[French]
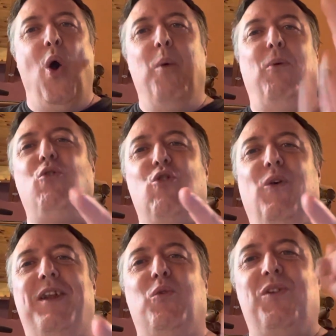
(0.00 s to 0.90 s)
Bonjour
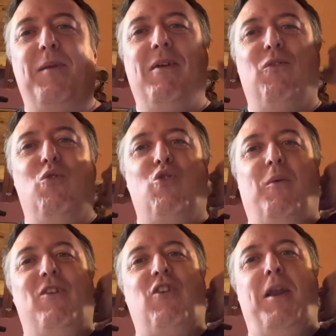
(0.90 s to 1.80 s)
à tous et bienvenue sur
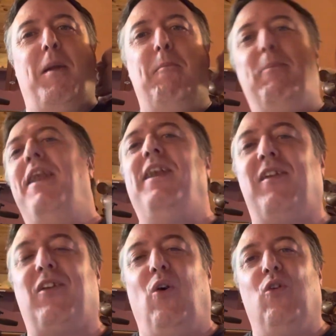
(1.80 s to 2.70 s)
ma chaîne Planète
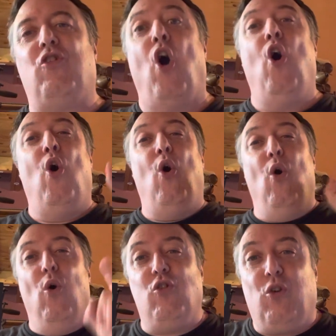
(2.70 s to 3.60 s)
Strange.
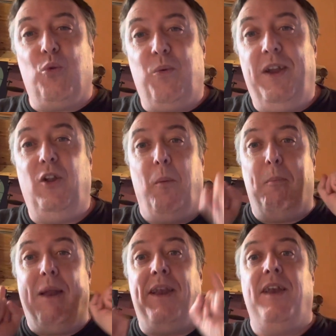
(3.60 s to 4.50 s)
Aujourd'hui, dans
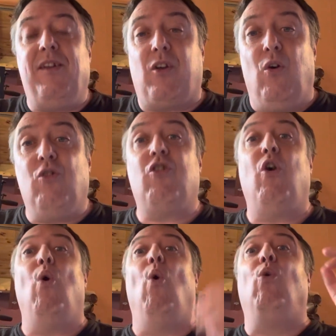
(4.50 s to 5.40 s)
Planète Strange,
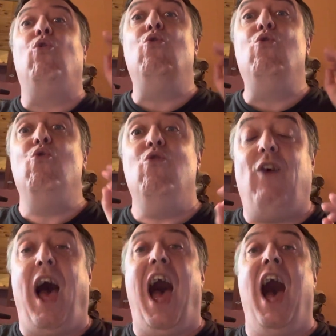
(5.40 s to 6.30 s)
on
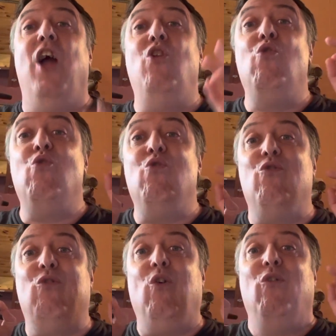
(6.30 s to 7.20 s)
ouvre un
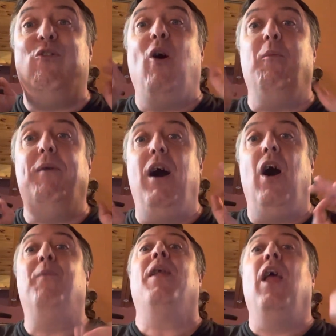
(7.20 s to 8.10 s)
nouveau
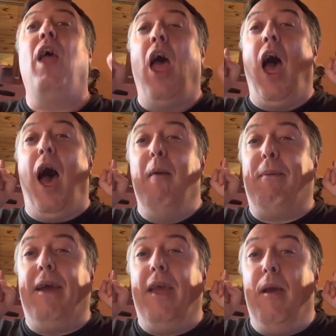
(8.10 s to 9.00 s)
format.
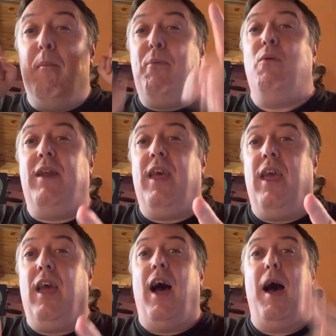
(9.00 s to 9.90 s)
Après
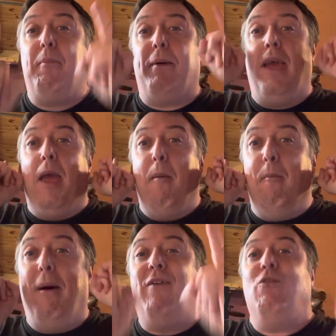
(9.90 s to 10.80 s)
Bulder, après
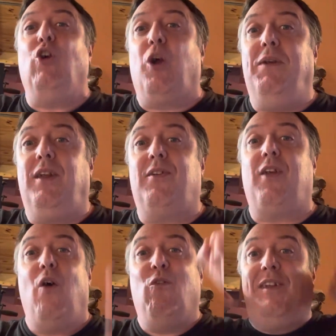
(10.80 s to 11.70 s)
Bref de comics,
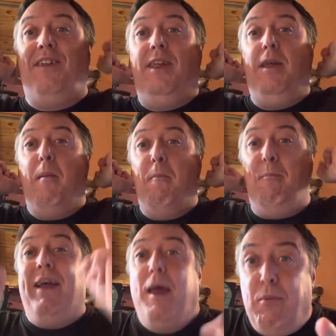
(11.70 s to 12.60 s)
voici
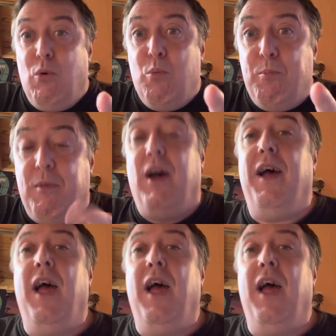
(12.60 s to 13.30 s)
Badaboom.